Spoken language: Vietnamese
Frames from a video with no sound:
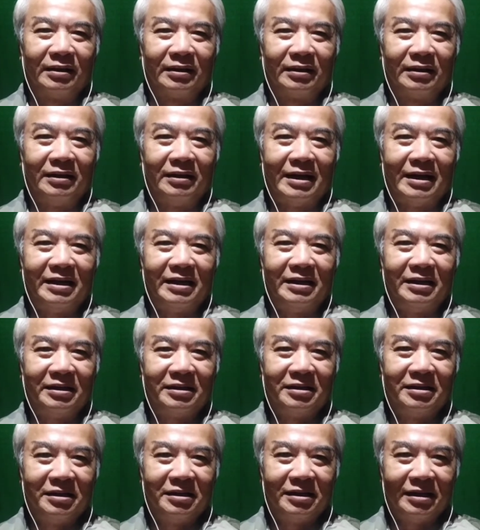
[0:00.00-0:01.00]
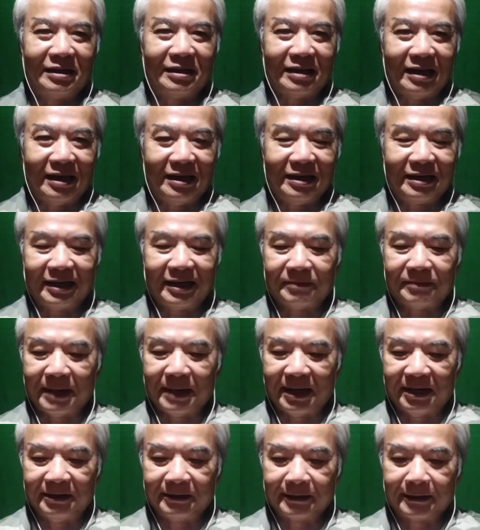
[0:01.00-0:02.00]
thì nay à, xin chia sẻ với các
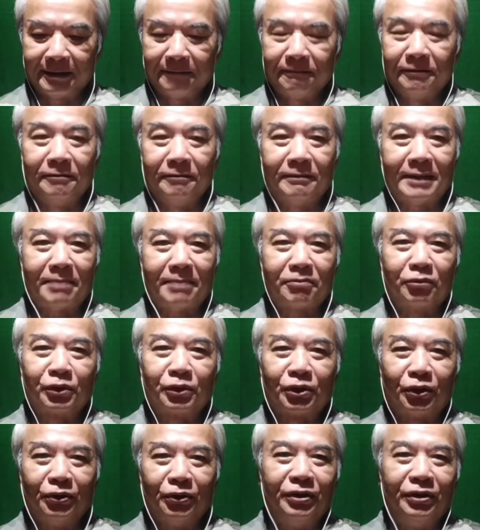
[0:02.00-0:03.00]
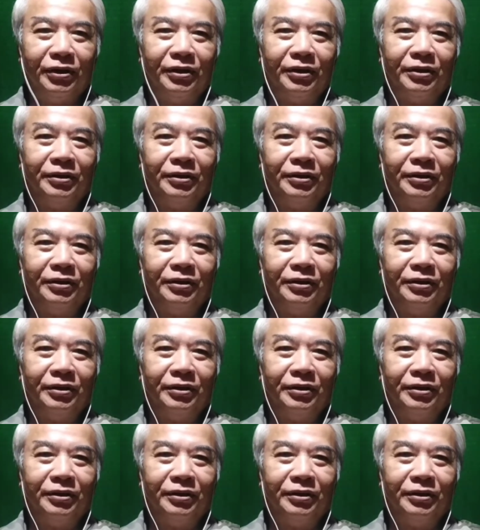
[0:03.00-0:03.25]
bạn cái phương pháp của tôi